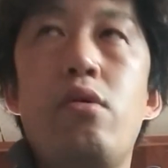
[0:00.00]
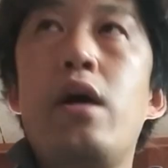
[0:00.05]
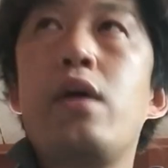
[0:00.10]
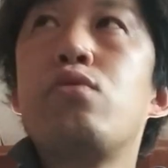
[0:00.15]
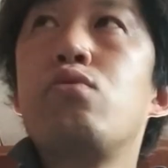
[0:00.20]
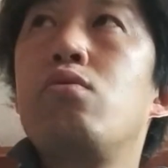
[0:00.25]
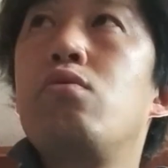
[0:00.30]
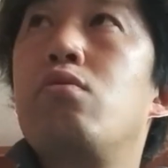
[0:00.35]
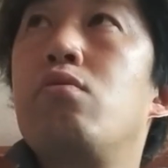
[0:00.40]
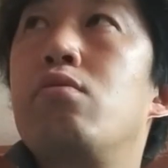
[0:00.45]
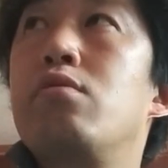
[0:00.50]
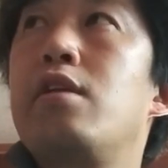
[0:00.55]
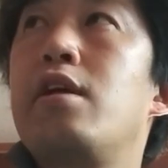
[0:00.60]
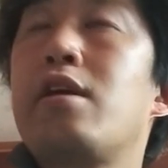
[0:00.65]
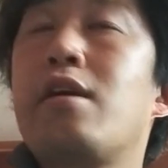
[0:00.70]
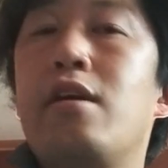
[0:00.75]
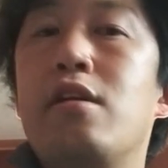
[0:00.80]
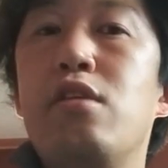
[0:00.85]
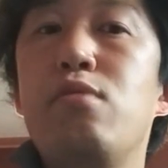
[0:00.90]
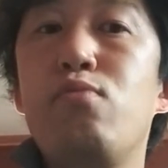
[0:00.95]
あと何
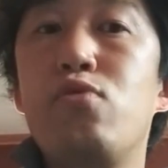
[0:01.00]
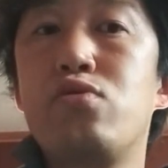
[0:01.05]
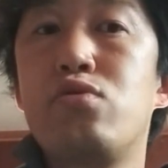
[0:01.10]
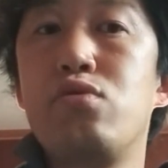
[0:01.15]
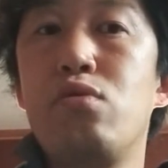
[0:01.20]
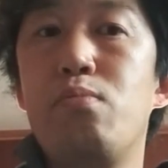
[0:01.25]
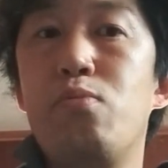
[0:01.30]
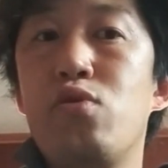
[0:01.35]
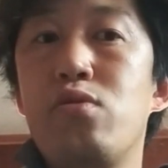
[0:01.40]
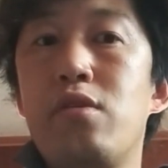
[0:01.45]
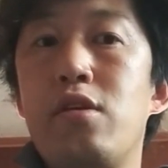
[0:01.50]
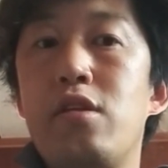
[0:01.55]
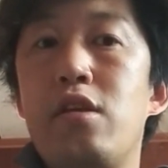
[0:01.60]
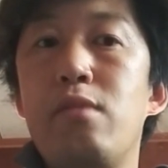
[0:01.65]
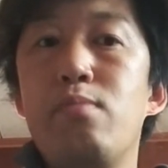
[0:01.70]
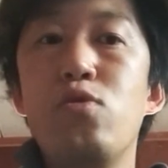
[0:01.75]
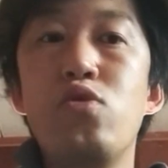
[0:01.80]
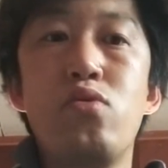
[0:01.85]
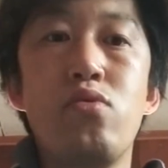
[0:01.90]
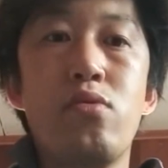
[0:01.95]
か荷物を持ってて
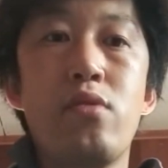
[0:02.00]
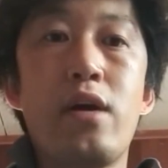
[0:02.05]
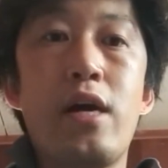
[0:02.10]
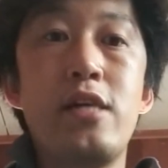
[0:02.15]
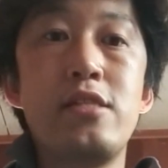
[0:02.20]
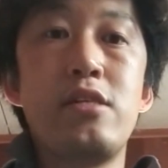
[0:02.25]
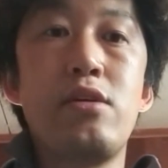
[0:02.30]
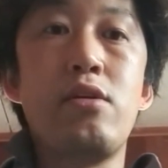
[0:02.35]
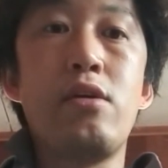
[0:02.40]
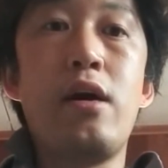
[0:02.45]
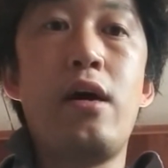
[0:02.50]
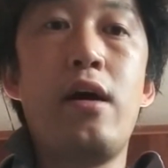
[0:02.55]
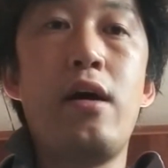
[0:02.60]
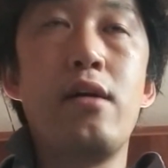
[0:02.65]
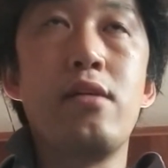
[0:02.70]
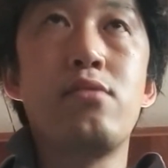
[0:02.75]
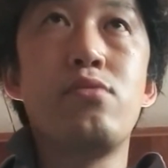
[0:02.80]
も風が